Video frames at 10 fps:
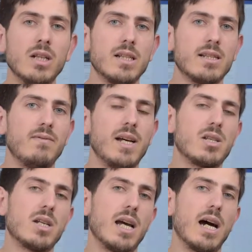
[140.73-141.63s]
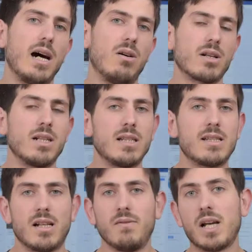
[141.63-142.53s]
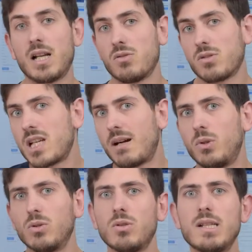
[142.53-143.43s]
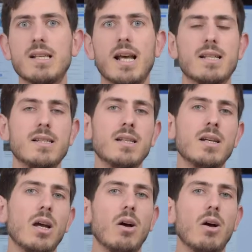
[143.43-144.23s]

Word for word: se invece a organizzare il viaggio siamo noi stessi